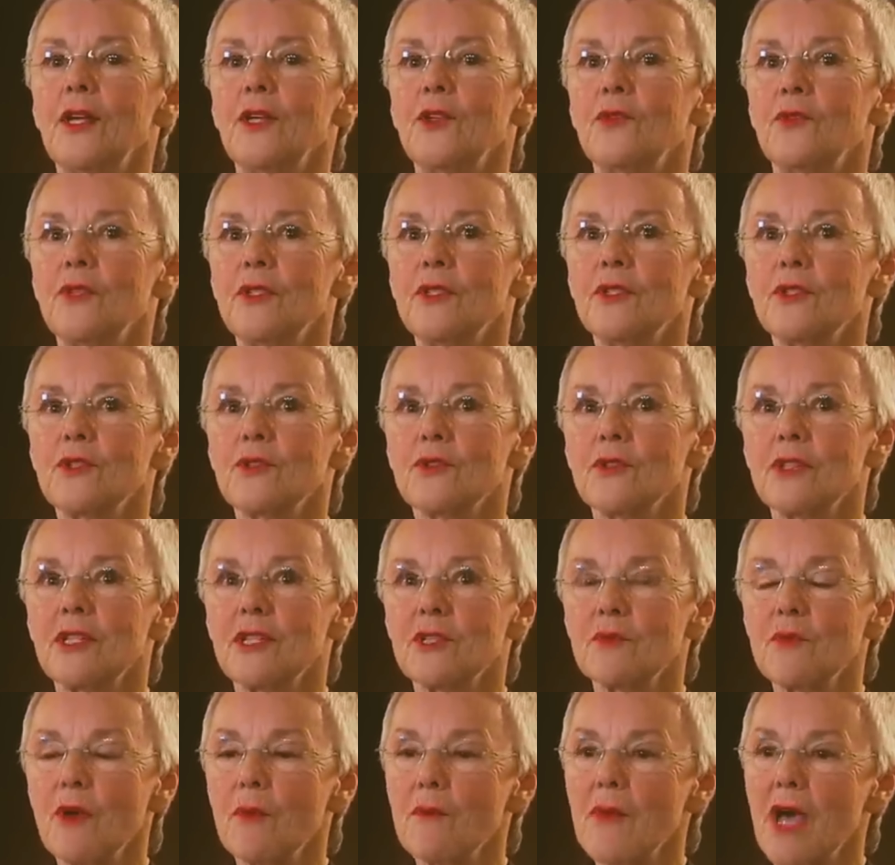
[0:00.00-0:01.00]
Ich finde es
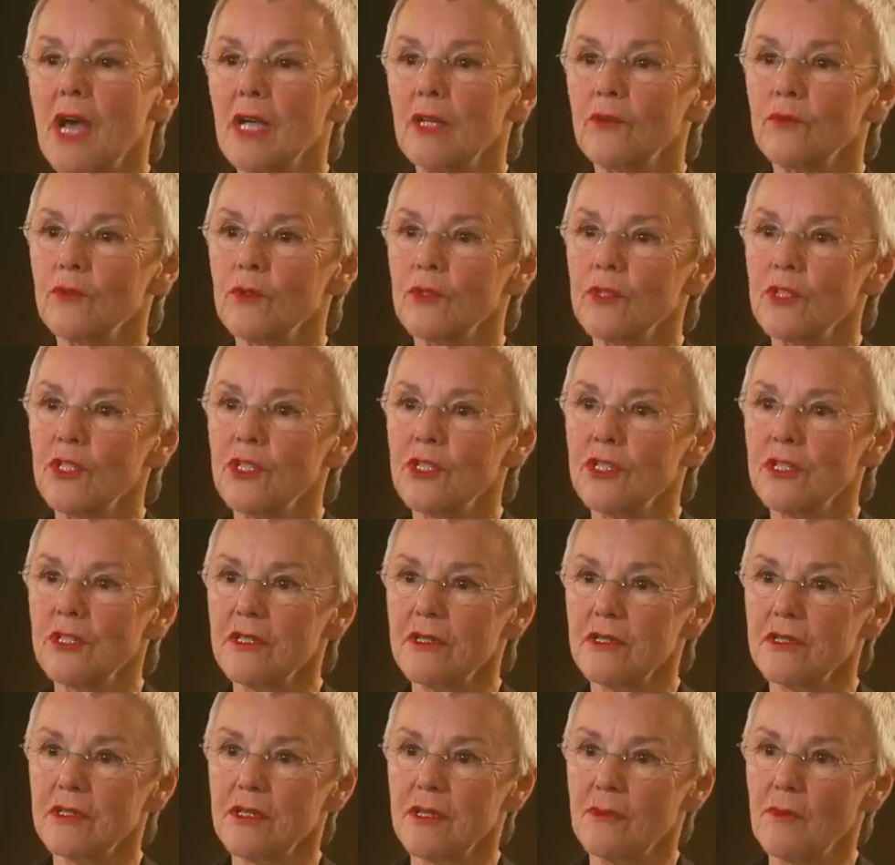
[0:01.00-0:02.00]
zunächst mal merkwürdig,
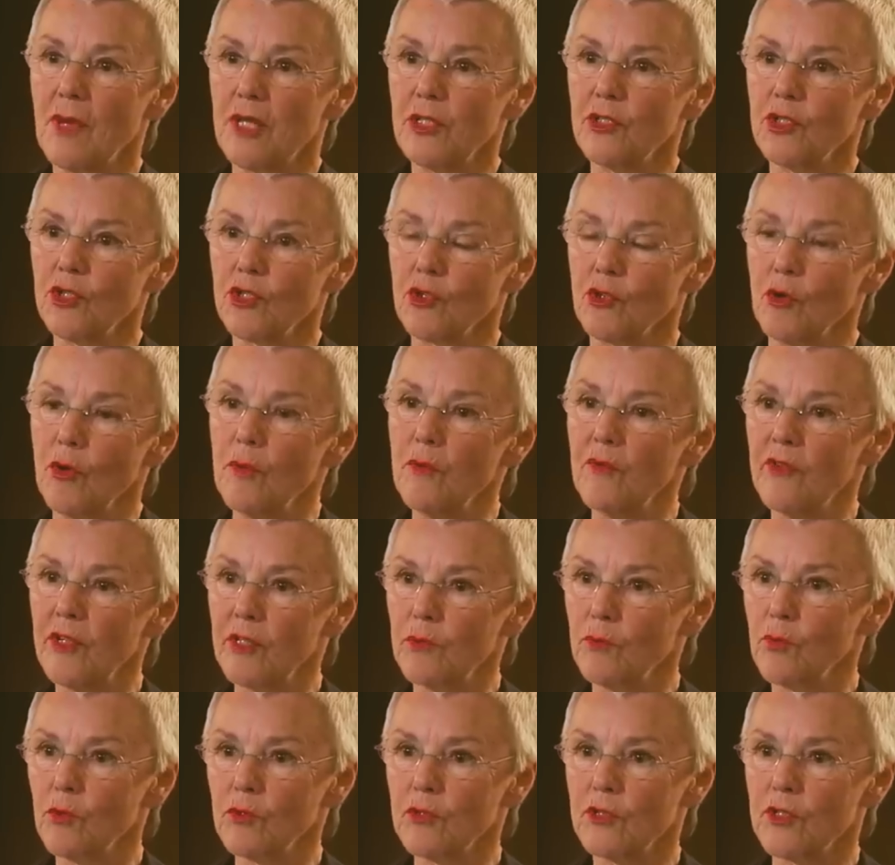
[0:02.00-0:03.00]
diese semantische
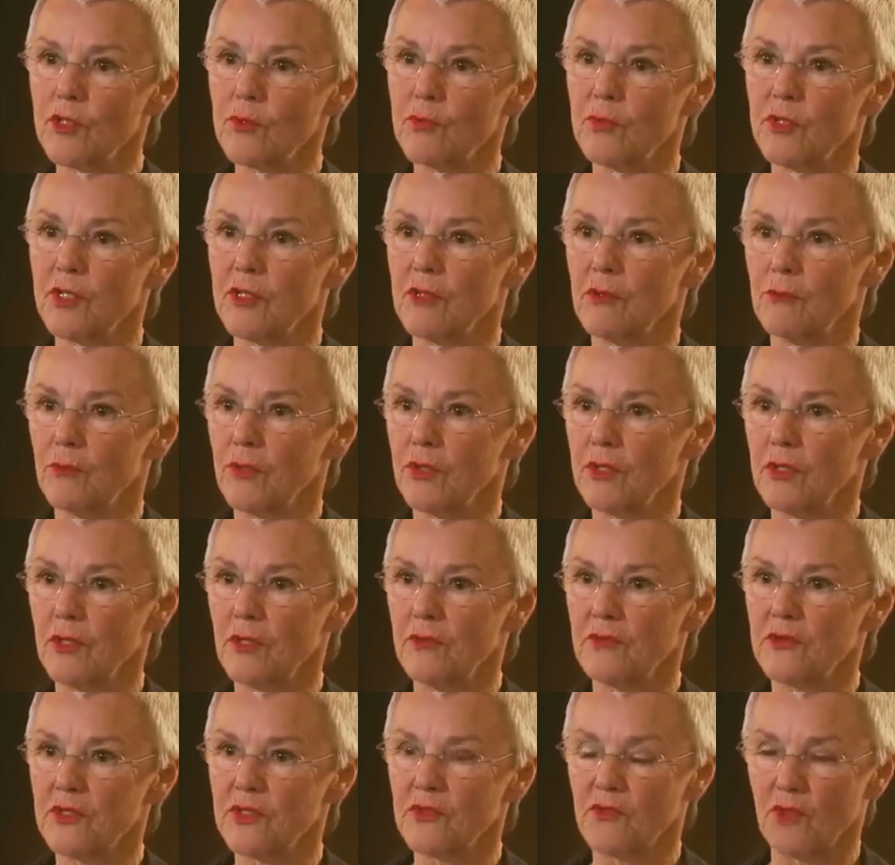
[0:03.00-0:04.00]
Umwidmung des
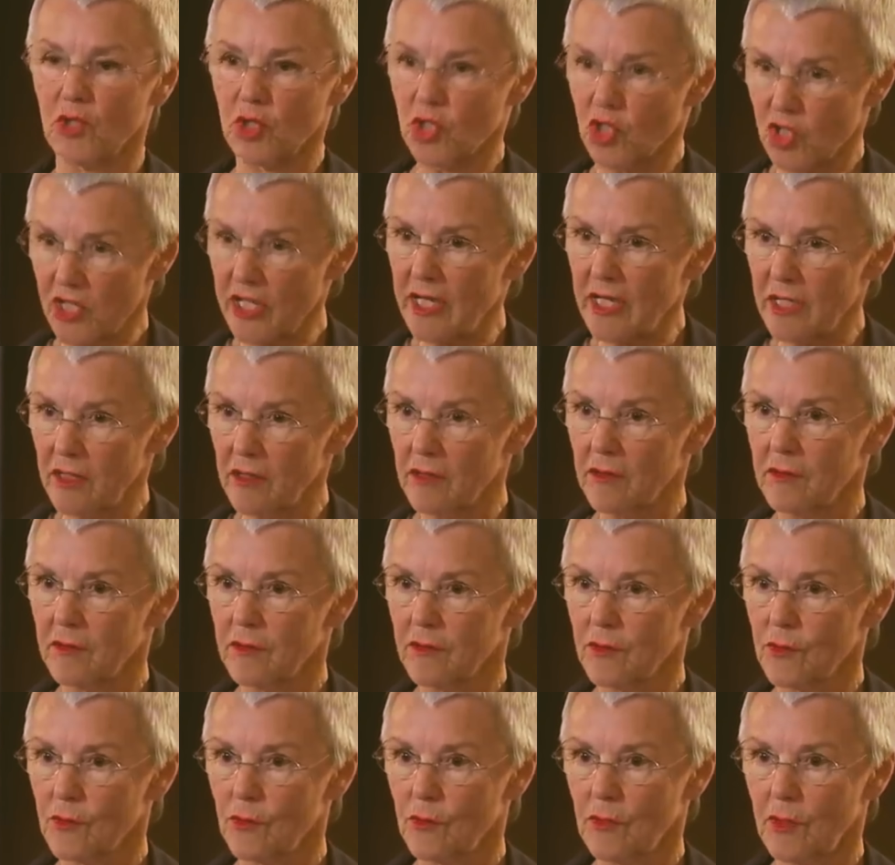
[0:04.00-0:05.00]
Begriffes Verstehen,
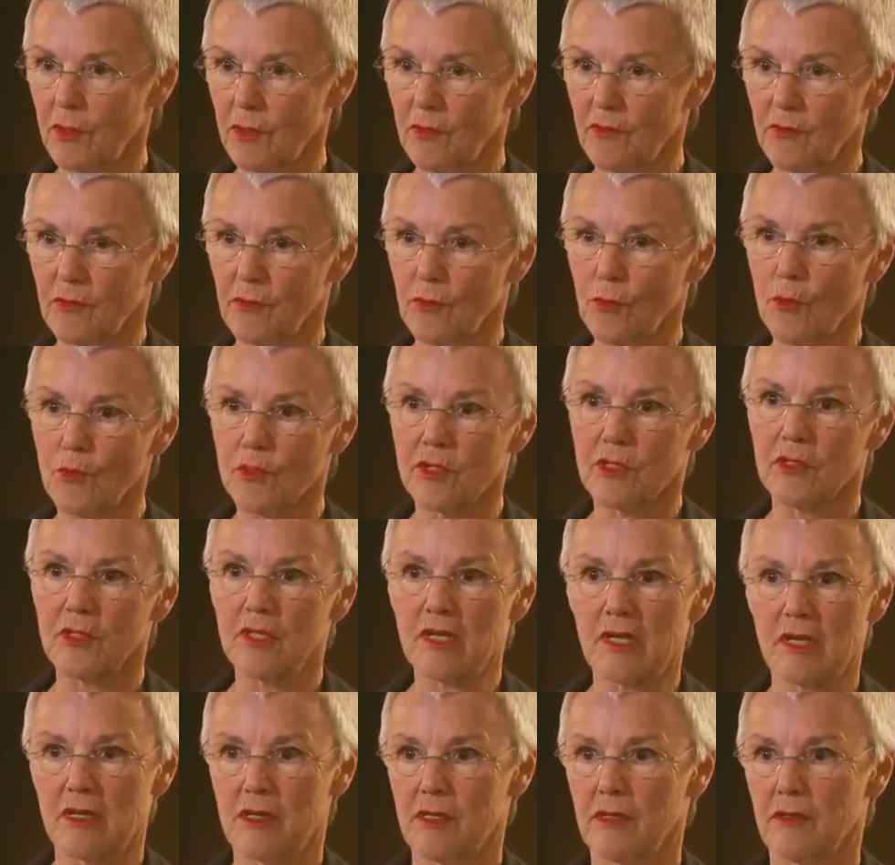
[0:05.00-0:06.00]
so in großen
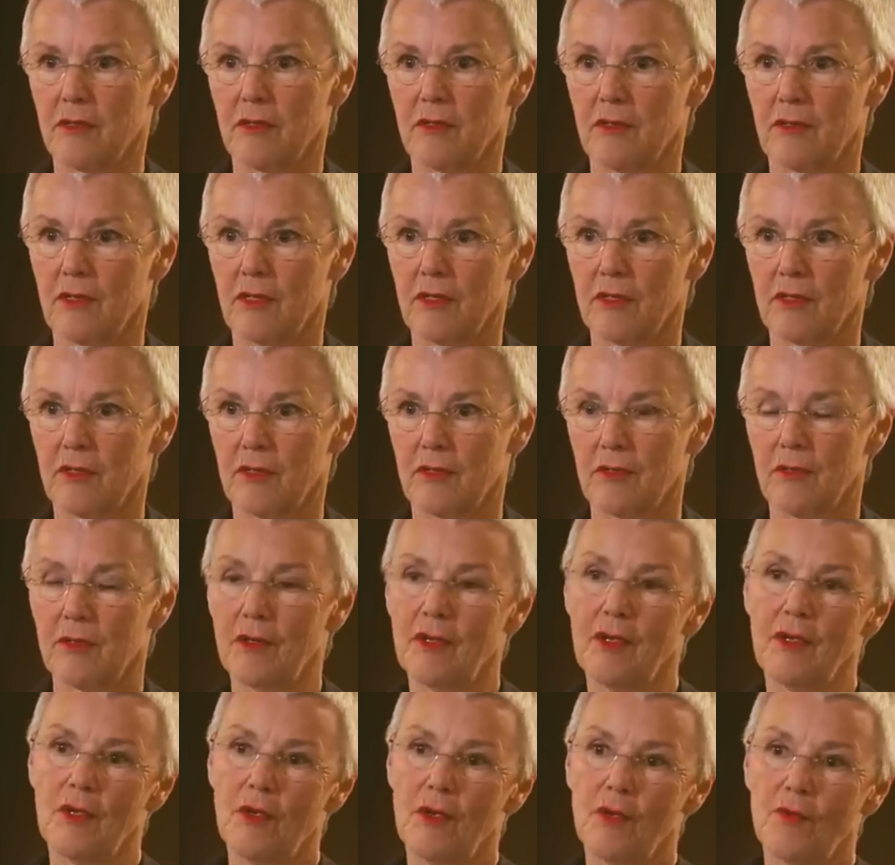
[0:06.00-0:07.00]
Teilen der
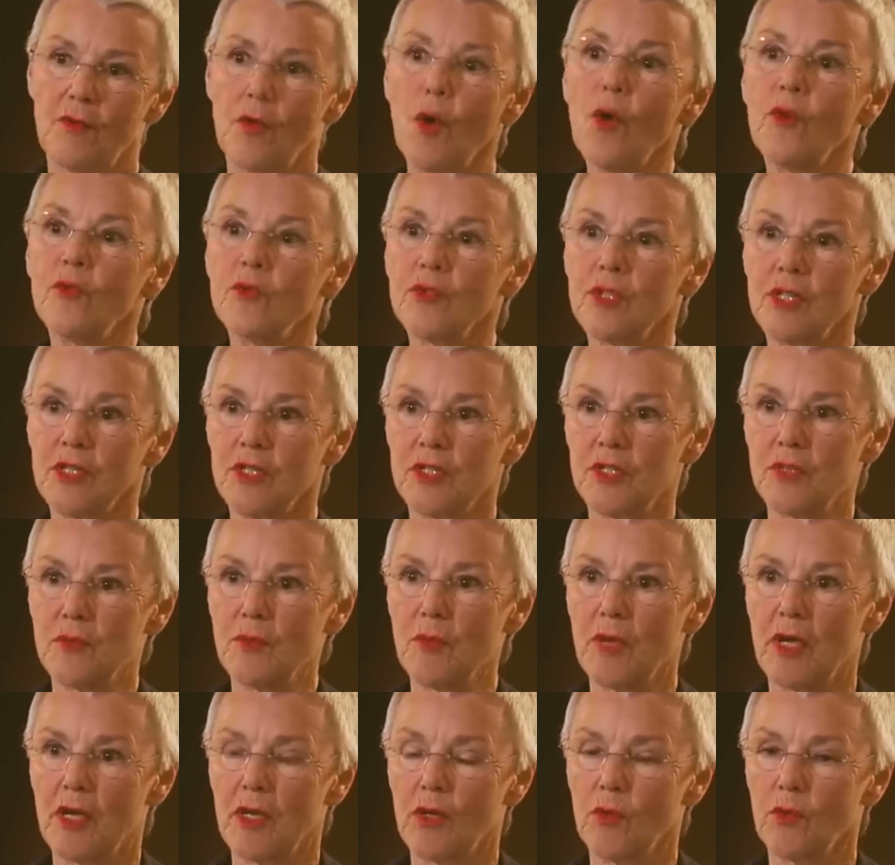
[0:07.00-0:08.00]
veröffentlichten
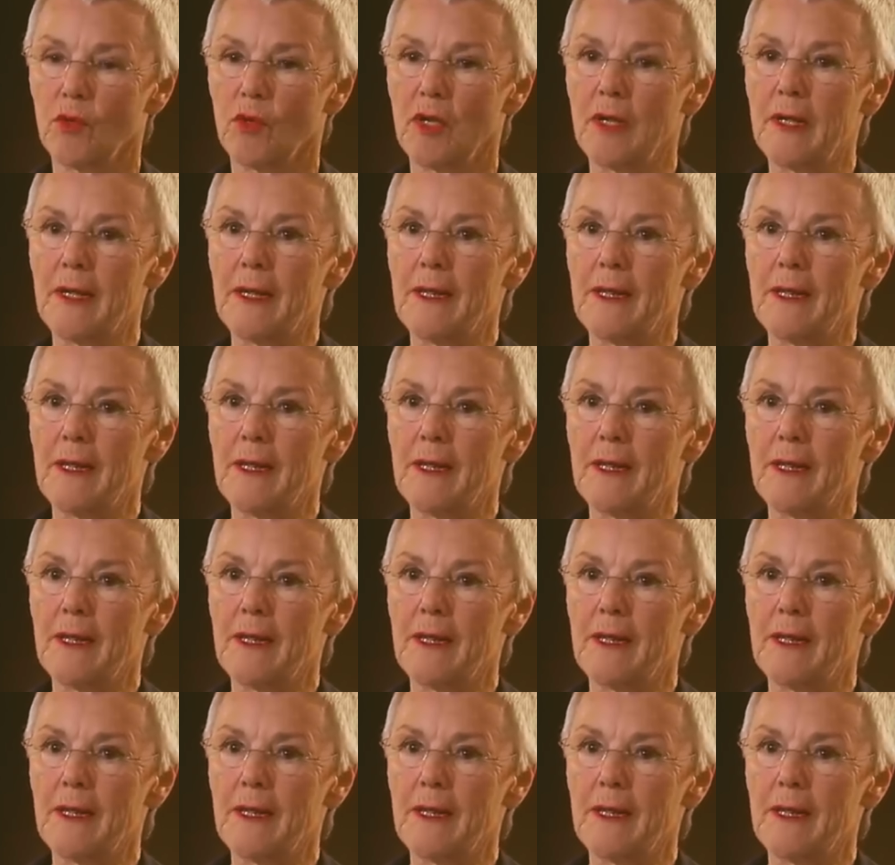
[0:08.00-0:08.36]
Meinung.